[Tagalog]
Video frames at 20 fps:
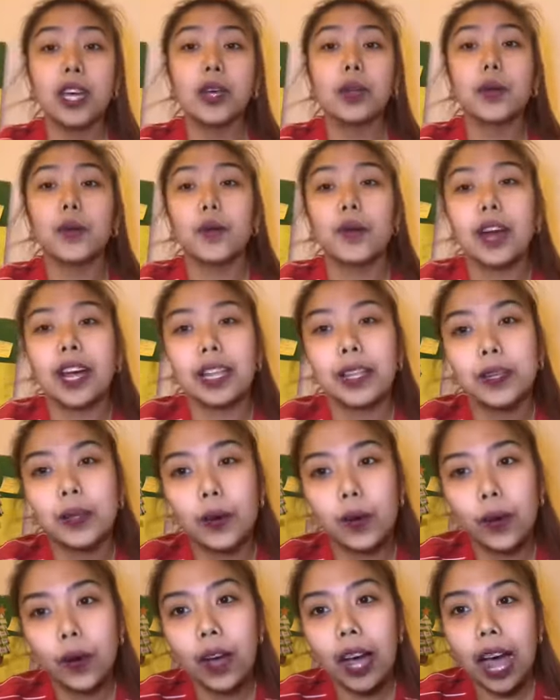kung
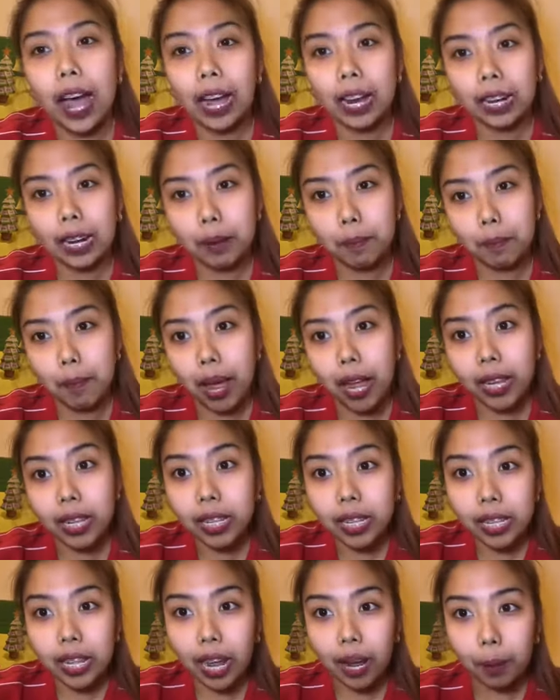ano ang
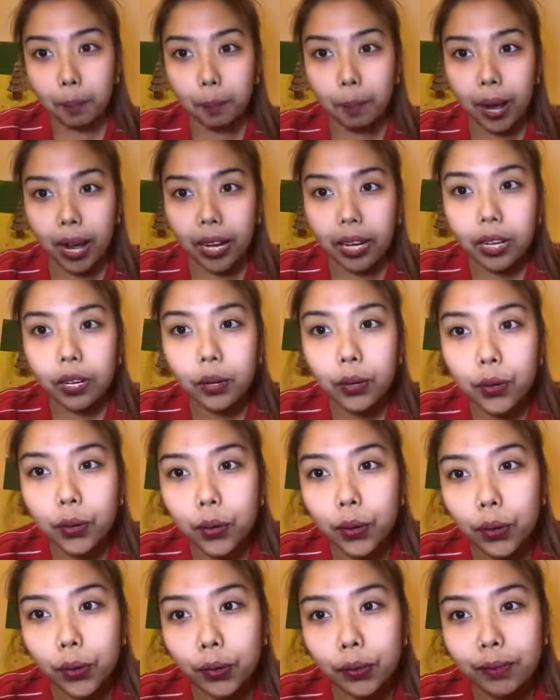laman ng bag ko.